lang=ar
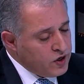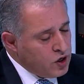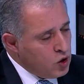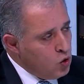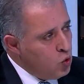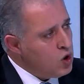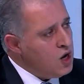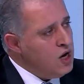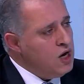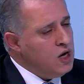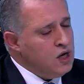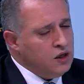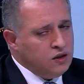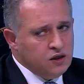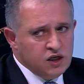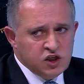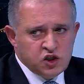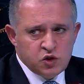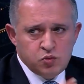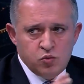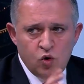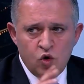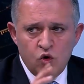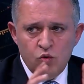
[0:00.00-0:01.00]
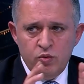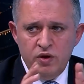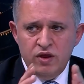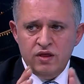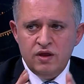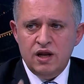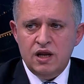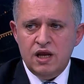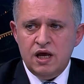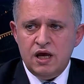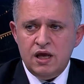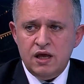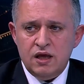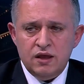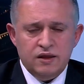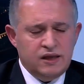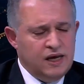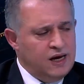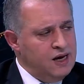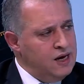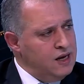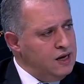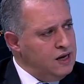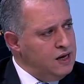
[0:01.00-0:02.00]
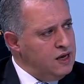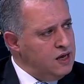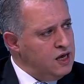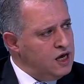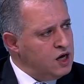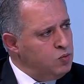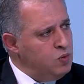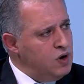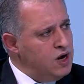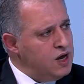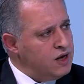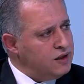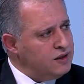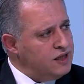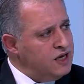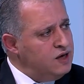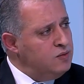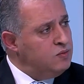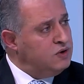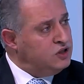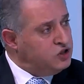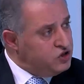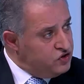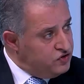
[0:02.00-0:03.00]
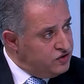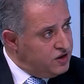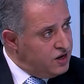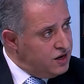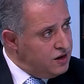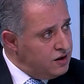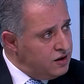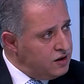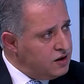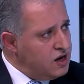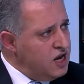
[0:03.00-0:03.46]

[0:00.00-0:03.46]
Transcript: وراح تسمعوا باذن الله تعالى اخبار طيبه جدا